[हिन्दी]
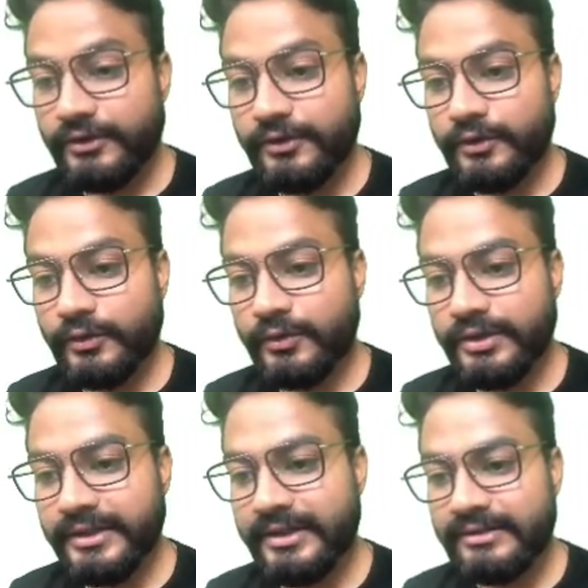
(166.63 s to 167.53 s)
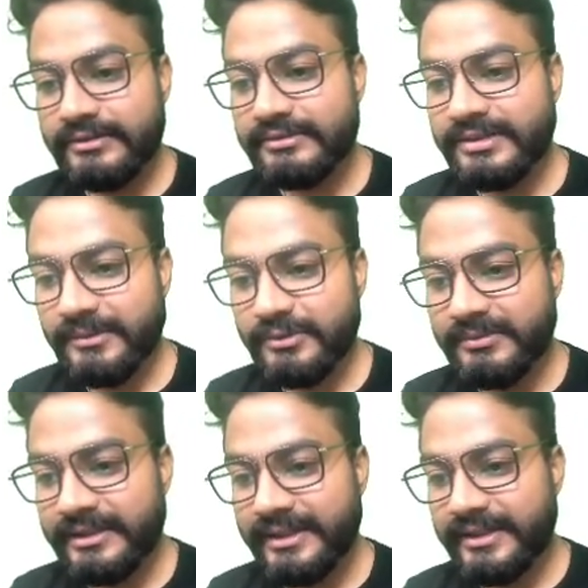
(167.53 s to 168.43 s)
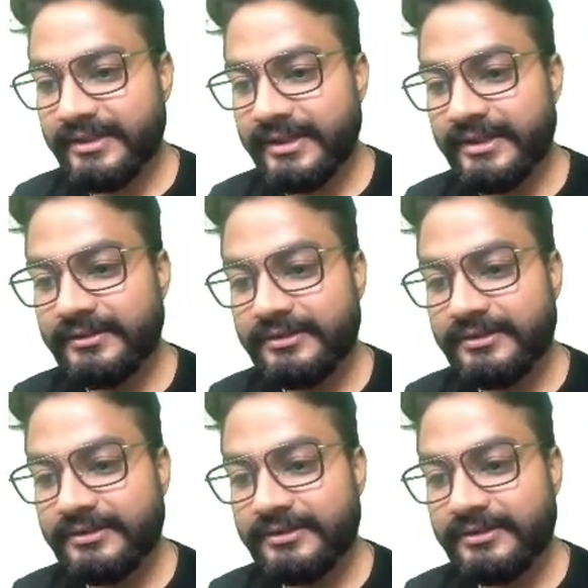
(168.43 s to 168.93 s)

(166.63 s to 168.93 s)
क्रोकोडियल्स आपको मिलेंगे ठीक है